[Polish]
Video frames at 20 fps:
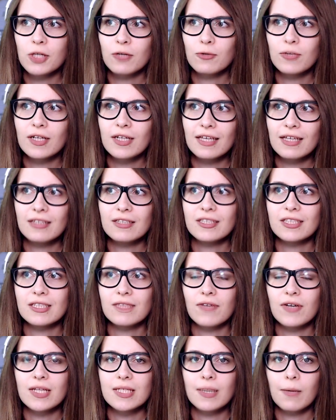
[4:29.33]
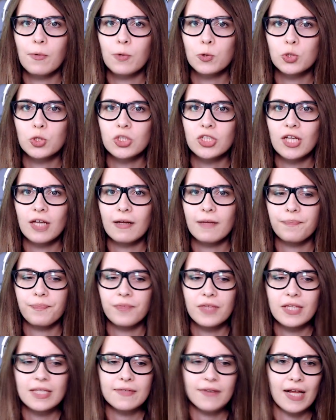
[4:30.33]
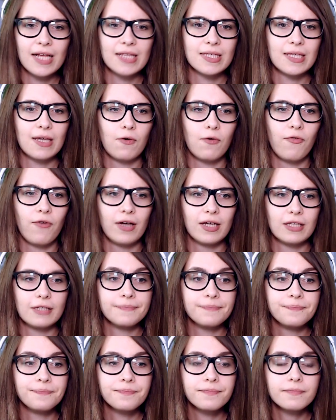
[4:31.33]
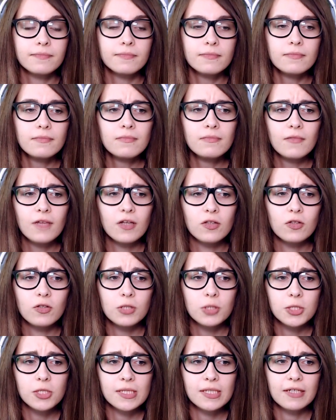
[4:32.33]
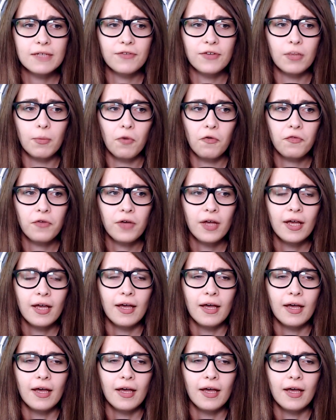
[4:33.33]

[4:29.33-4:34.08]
na które kiedyś się zwracało, już się nie zwraca uwagi dotyczących filmów.